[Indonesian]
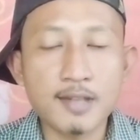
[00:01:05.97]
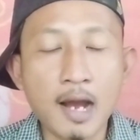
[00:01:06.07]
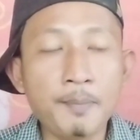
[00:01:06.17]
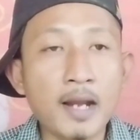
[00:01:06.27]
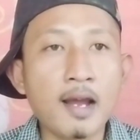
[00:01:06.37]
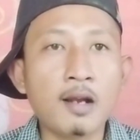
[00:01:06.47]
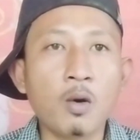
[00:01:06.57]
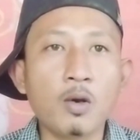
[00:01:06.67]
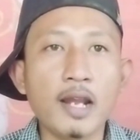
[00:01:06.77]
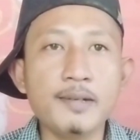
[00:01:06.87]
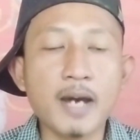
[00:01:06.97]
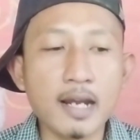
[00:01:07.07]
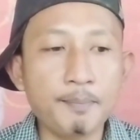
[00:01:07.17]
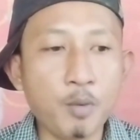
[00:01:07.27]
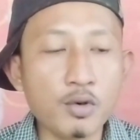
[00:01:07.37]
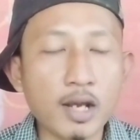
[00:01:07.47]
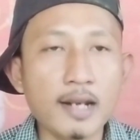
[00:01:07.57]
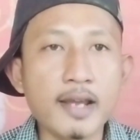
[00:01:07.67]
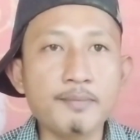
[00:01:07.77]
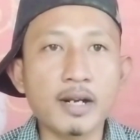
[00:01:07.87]
Sahabat Nahkoda dimanapun
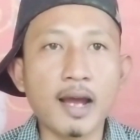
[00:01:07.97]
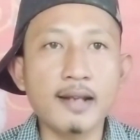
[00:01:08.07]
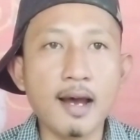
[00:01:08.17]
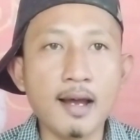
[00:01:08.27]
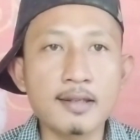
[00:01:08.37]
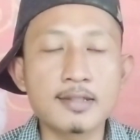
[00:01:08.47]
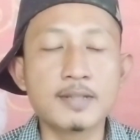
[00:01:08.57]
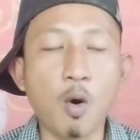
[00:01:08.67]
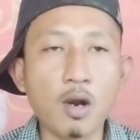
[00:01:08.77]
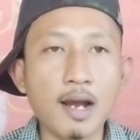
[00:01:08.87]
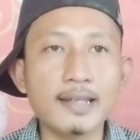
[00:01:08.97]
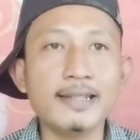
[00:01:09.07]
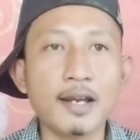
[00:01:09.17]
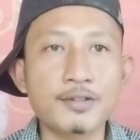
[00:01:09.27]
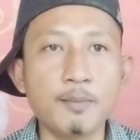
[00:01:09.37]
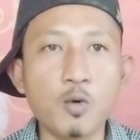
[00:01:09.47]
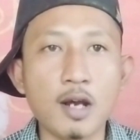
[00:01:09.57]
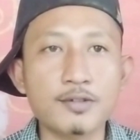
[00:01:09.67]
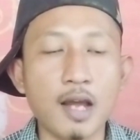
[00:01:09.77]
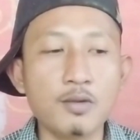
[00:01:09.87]
kalian berada Semoga kita
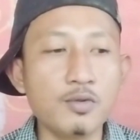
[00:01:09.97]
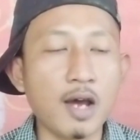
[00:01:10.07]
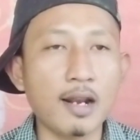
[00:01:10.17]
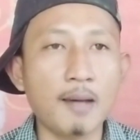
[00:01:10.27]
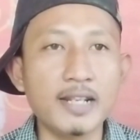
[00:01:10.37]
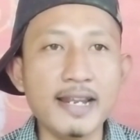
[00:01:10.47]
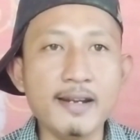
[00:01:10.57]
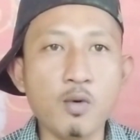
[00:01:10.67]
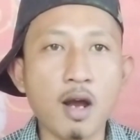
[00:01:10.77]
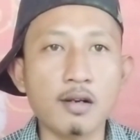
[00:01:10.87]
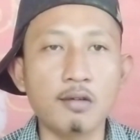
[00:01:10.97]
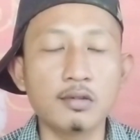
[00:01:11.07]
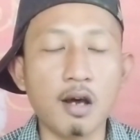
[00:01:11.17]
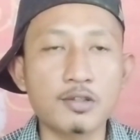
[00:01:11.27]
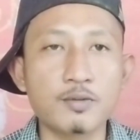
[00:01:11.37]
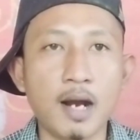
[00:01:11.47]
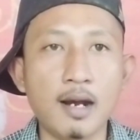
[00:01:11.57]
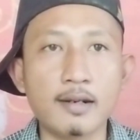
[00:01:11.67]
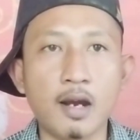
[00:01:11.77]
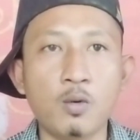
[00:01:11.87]
semua selalu dalam lindungan Allah
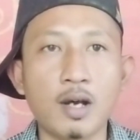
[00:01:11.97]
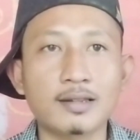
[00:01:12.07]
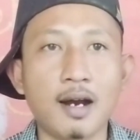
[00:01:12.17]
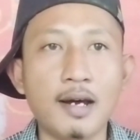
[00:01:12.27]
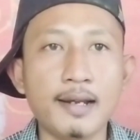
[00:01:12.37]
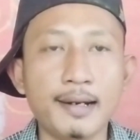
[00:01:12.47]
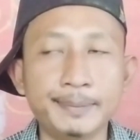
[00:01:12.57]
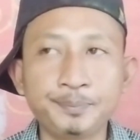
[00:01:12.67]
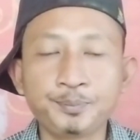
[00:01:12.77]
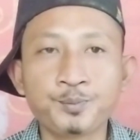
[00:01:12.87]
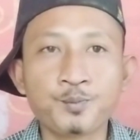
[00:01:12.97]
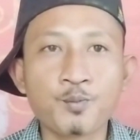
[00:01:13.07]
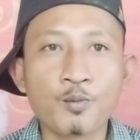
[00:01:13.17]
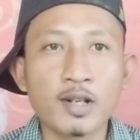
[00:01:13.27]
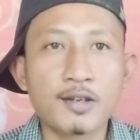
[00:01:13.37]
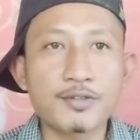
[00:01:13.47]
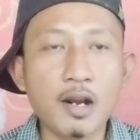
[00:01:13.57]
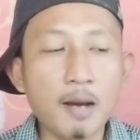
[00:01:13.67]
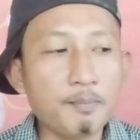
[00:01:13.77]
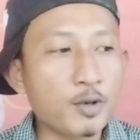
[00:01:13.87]
subhanahu wa ta'ala
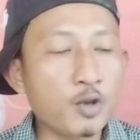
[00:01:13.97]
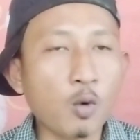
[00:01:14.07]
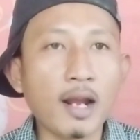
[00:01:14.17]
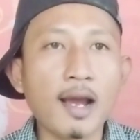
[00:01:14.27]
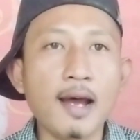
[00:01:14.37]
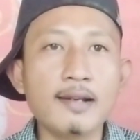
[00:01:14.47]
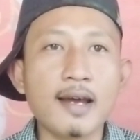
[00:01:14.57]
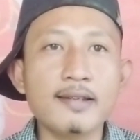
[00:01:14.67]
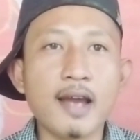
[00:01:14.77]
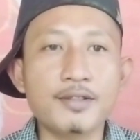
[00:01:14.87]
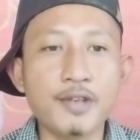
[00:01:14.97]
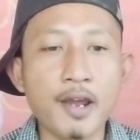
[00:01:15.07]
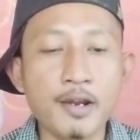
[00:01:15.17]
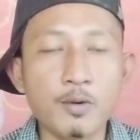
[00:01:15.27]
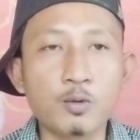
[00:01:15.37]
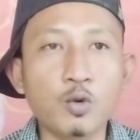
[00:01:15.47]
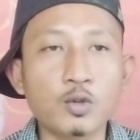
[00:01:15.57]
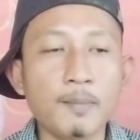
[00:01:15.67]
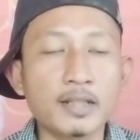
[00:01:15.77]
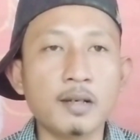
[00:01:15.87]
Salam persaudaraan dari Aceh
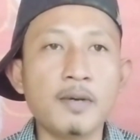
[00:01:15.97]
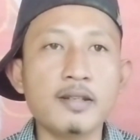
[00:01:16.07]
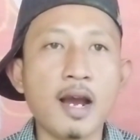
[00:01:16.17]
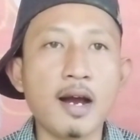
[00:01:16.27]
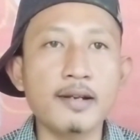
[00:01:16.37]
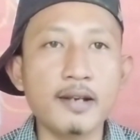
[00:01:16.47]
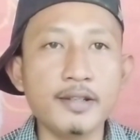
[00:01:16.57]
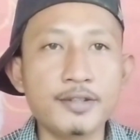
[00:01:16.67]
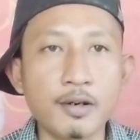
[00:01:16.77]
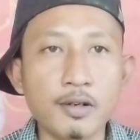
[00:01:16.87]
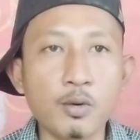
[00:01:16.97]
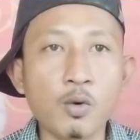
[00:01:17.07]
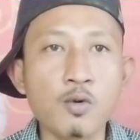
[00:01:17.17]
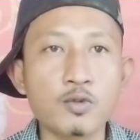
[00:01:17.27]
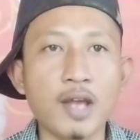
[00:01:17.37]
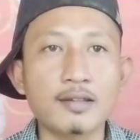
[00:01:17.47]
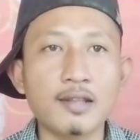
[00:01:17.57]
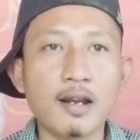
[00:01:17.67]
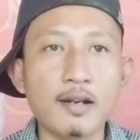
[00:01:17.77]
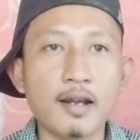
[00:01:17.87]
Untuk teman-teman yang ada di seluruh
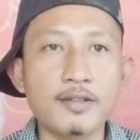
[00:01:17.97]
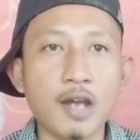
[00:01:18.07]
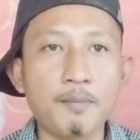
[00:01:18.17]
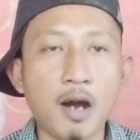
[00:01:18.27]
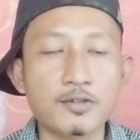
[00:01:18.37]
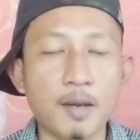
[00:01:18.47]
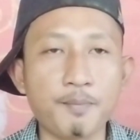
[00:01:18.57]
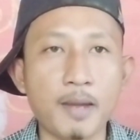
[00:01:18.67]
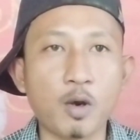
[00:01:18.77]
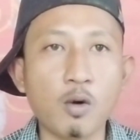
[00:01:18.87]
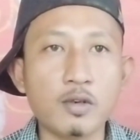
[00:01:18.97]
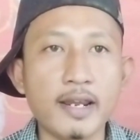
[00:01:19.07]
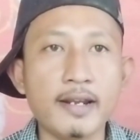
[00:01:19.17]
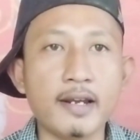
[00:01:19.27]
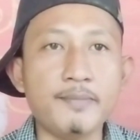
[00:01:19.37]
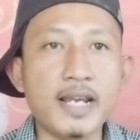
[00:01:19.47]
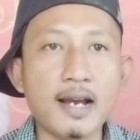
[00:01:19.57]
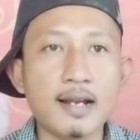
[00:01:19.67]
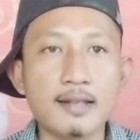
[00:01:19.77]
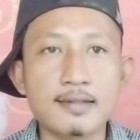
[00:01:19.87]
Nusantara Dari Sabang sampai Merauke Dari
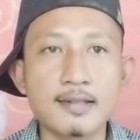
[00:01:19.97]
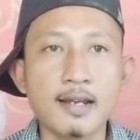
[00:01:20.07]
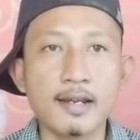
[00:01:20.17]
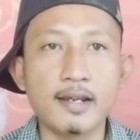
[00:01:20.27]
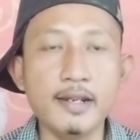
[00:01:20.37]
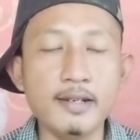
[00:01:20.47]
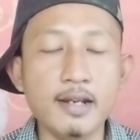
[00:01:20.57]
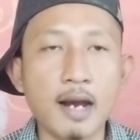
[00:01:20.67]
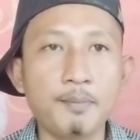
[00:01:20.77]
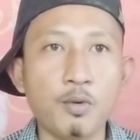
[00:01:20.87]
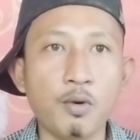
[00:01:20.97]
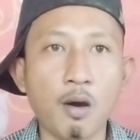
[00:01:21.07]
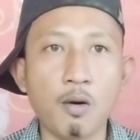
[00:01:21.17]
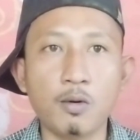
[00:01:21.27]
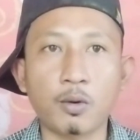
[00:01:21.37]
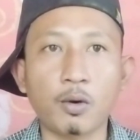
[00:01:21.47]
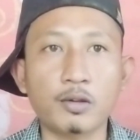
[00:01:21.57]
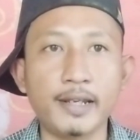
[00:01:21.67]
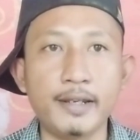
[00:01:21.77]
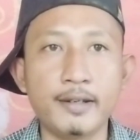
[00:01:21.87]
Miangas hingga Pulau
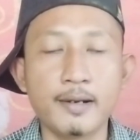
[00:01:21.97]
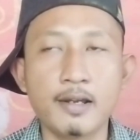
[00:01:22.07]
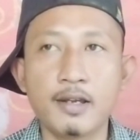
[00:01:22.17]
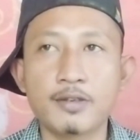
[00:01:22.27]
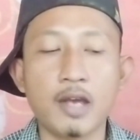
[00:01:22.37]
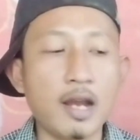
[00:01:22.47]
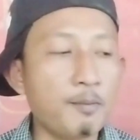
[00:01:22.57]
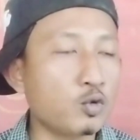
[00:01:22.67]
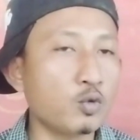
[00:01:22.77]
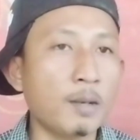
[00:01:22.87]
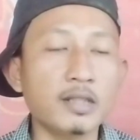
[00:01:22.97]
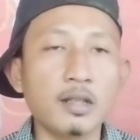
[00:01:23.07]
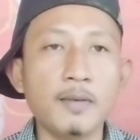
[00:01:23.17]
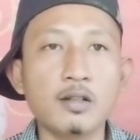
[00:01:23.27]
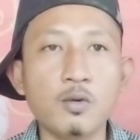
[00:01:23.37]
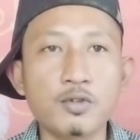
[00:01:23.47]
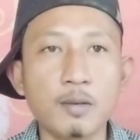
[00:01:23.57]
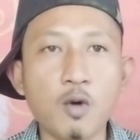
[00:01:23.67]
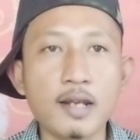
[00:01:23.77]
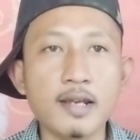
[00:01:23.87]
Rote Salam untuk teman-temanku
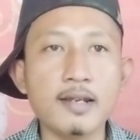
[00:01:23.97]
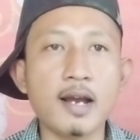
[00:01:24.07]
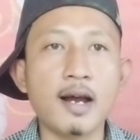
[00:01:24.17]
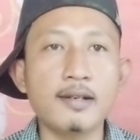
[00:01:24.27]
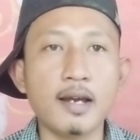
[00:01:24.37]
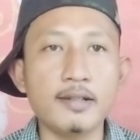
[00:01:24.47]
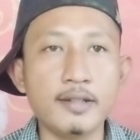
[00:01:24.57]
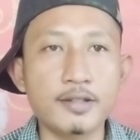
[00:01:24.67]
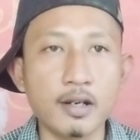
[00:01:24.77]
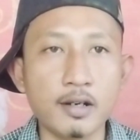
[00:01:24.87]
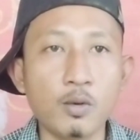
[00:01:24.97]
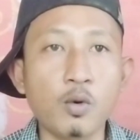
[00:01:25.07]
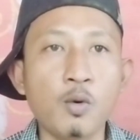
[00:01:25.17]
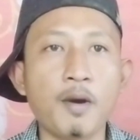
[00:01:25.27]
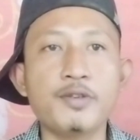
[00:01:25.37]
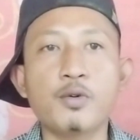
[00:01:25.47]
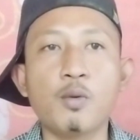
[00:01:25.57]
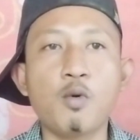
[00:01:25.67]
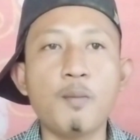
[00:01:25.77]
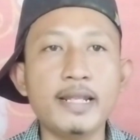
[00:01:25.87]
semuanya yang ada di seluruh
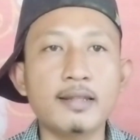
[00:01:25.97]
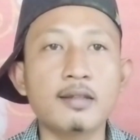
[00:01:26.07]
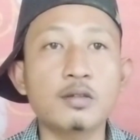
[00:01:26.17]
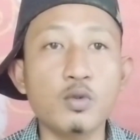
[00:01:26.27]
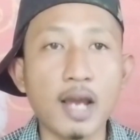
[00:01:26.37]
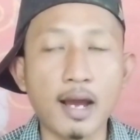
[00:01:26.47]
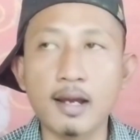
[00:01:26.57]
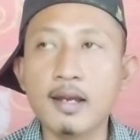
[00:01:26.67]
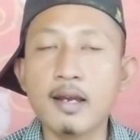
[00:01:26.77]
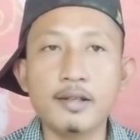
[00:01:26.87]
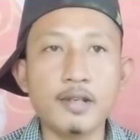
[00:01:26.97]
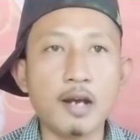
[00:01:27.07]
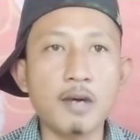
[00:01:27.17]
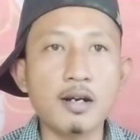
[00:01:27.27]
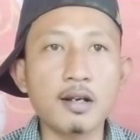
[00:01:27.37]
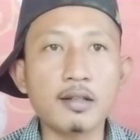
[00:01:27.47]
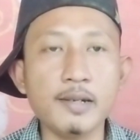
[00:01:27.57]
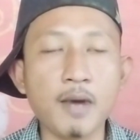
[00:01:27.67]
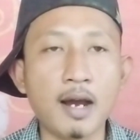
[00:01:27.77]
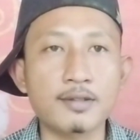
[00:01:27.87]
penjuru bumi tentunya yang
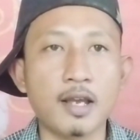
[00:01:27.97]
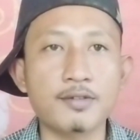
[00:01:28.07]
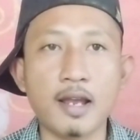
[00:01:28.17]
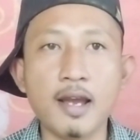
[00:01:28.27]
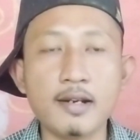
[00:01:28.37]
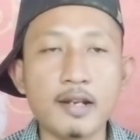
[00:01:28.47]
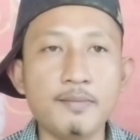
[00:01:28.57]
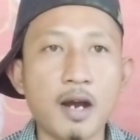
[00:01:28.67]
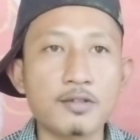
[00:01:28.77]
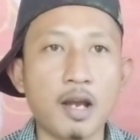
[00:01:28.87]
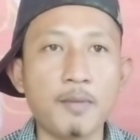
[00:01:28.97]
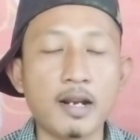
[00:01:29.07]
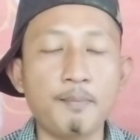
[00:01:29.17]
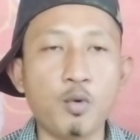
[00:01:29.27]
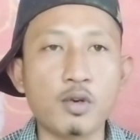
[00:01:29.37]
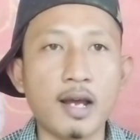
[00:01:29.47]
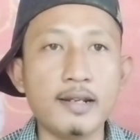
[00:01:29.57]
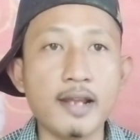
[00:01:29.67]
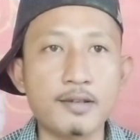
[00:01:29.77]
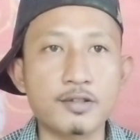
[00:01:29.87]
mengerti bahasa saya dari bangsa manapun
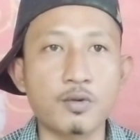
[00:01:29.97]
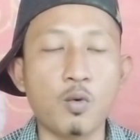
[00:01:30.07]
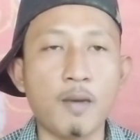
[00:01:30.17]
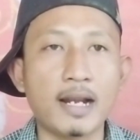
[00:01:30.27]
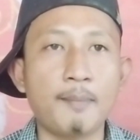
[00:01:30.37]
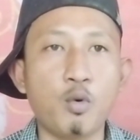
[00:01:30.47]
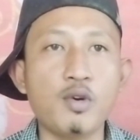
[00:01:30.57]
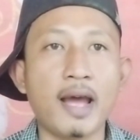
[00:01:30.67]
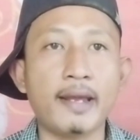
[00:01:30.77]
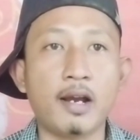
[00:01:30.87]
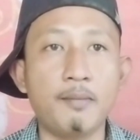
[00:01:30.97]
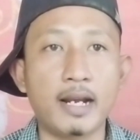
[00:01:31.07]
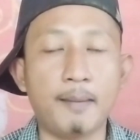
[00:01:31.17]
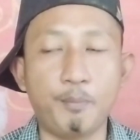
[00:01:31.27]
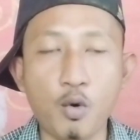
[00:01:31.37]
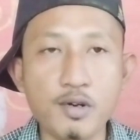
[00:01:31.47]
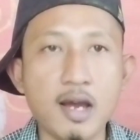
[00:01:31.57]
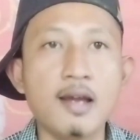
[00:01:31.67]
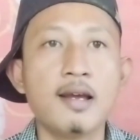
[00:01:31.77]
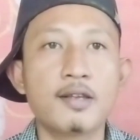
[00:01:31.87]
kalian, suku manapun, daerah
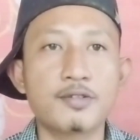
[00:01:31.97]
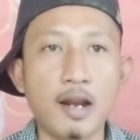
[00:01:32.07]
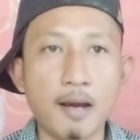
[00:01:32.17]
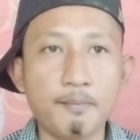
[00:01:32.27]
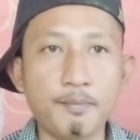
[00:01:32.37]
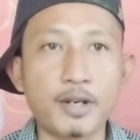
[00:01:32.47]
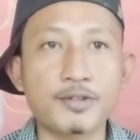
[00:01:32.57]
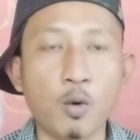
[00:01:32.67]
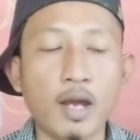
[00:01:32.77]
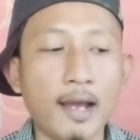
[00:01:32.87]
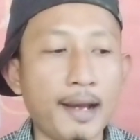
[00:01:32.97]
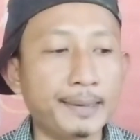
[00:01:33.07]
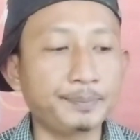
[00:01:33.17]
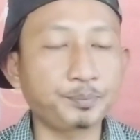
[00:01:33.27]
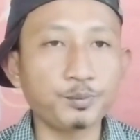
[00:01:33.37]
manapun, salam persaudaraan.